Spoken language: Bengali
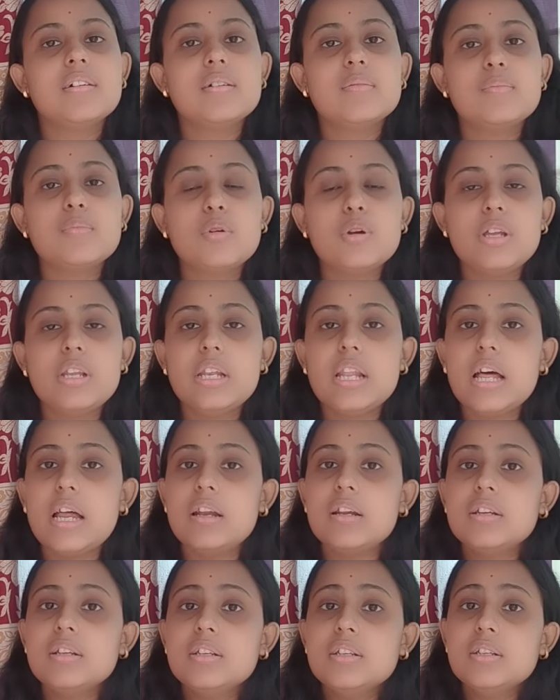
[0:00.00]
মহিলা
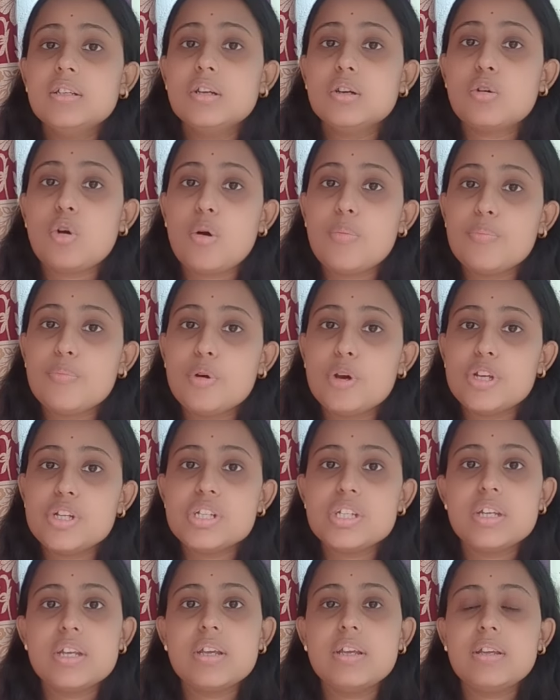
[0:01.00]
কম
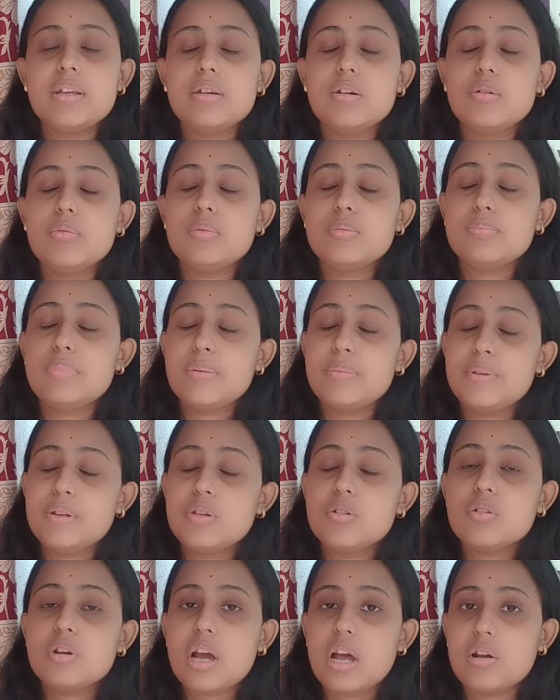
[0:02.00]
বয়সে
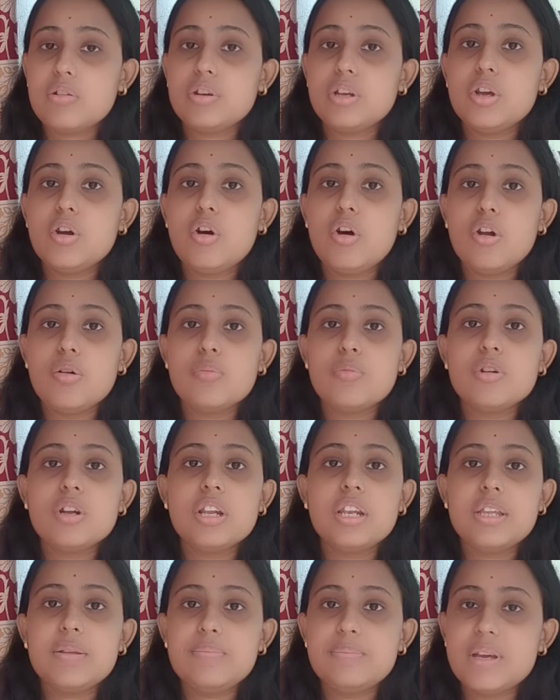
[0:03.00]
বিভিন্ন কারণে
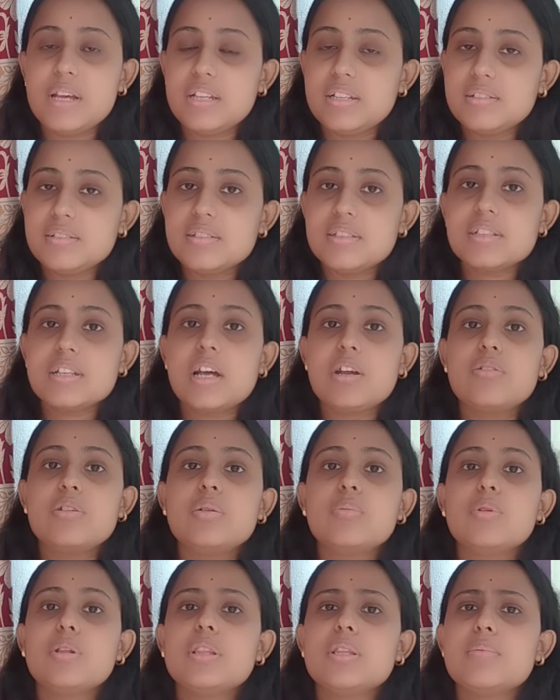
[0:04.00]
হরমোনাল ইমব্যালেন্সের কারণে
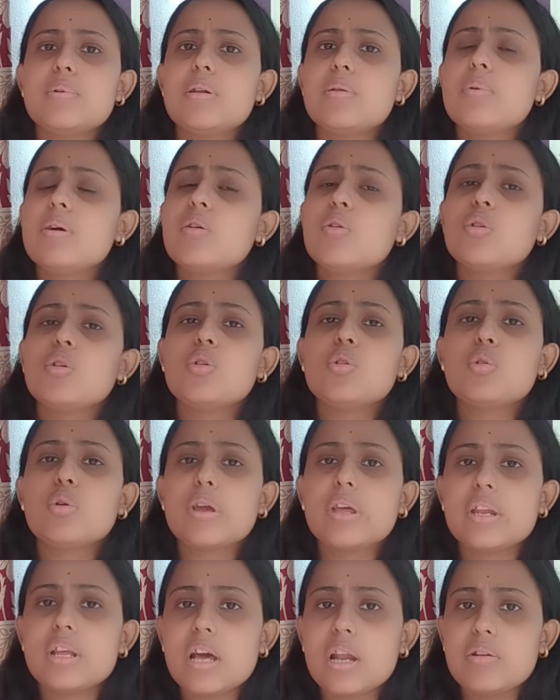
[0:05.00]
বলতে পারো বা কোনো
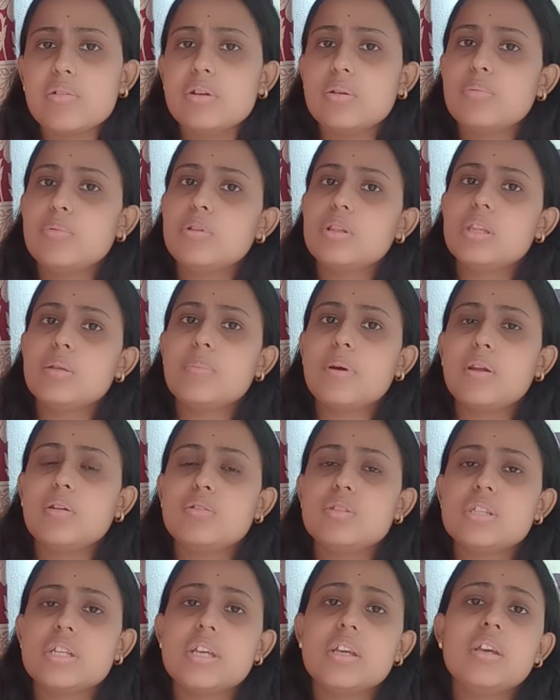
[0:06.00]
রোগের কারণে বলতে পারো
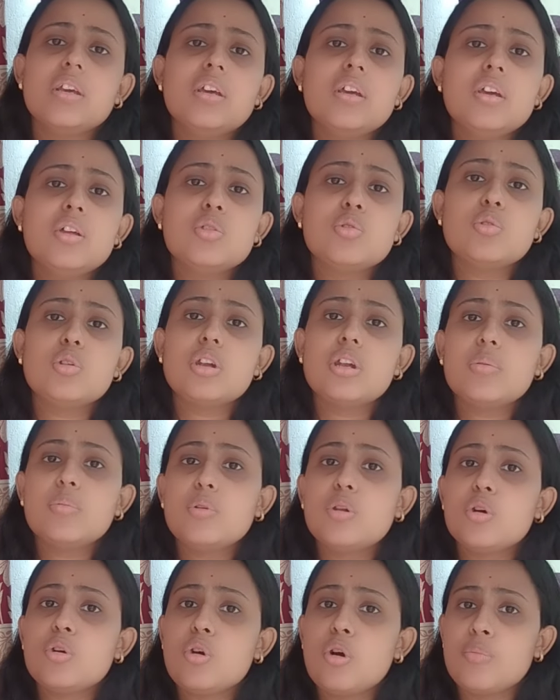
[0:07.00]
যে
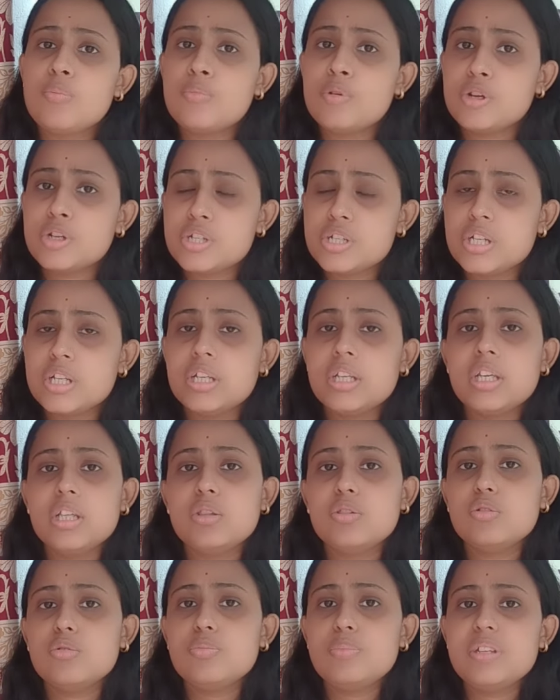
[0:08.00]
তুলনামূলক কম বয়সেই
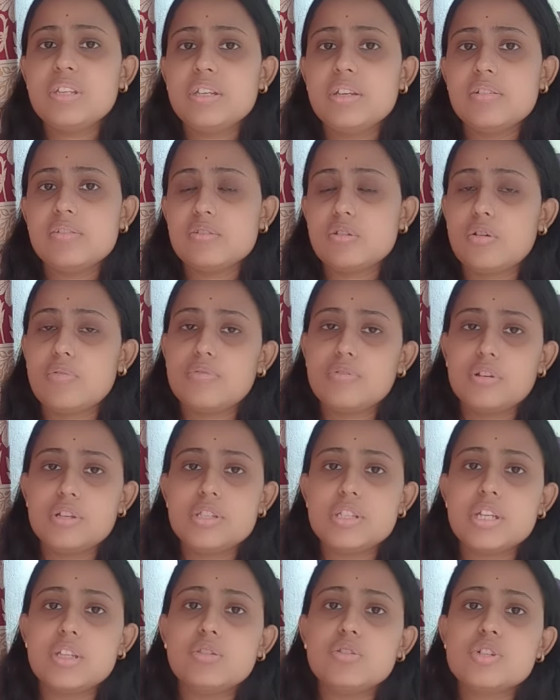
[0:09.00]
কিন্তু পিরিয়ডস অফ হয়ে
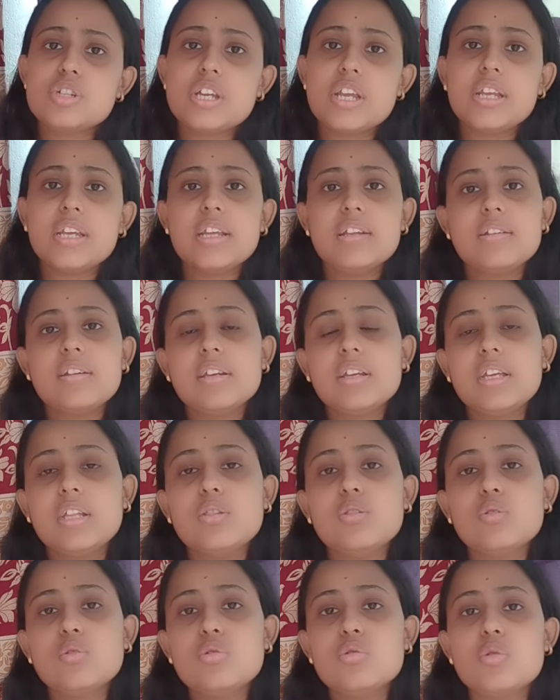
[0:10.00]
যায় তো সেই ক্ষেত্রে
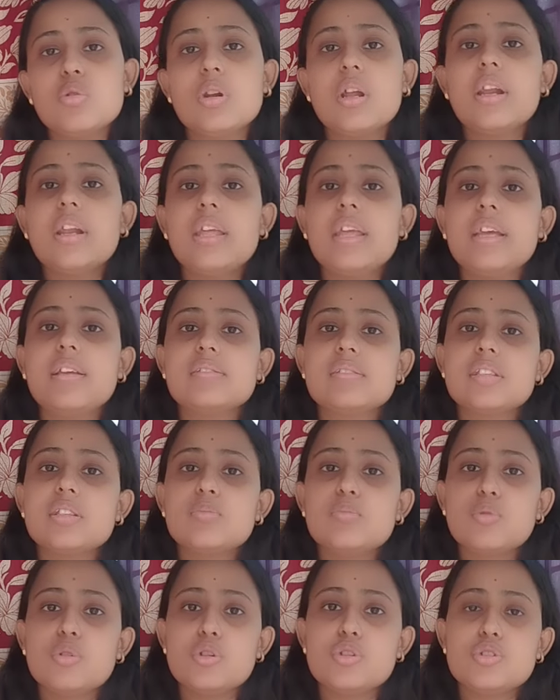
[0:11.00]
কিন্তু ডোনার এক্সের
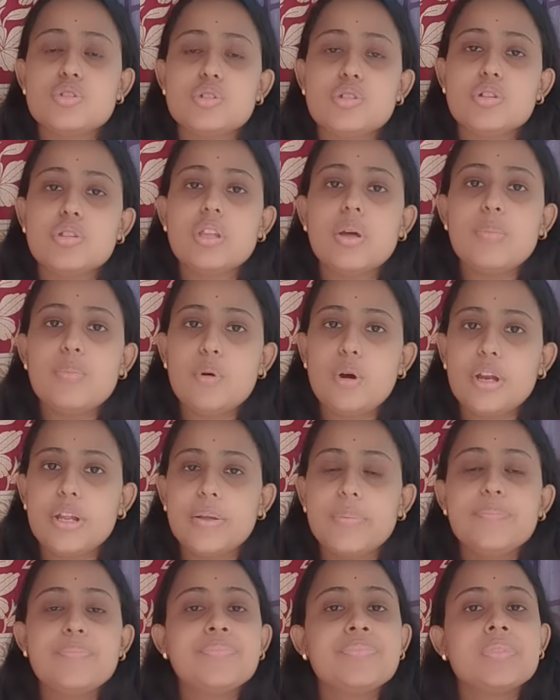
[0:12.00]
প্রয়োজনীয়তা পড়ে
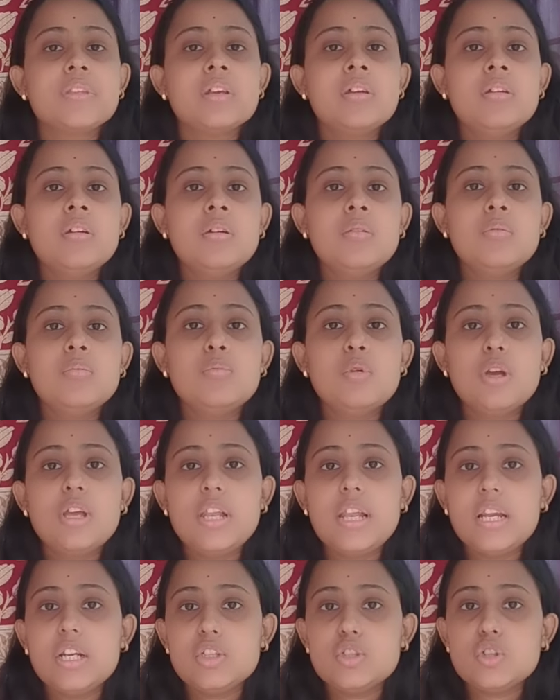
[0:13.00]

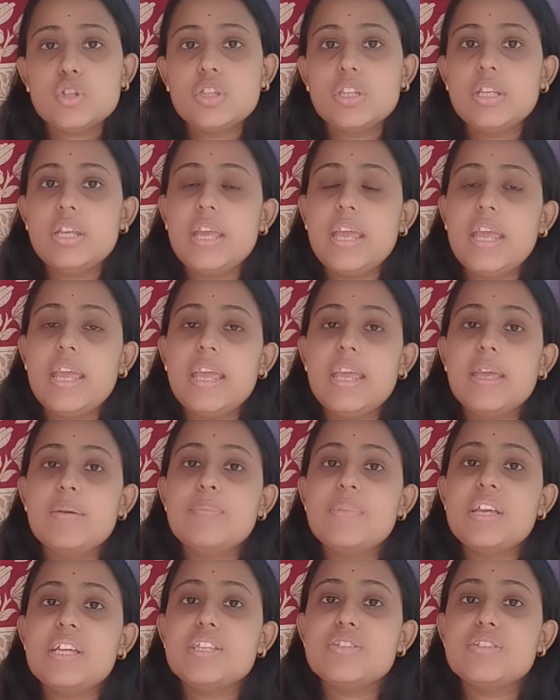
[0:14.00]
মহিলার যদি এ এমএইচ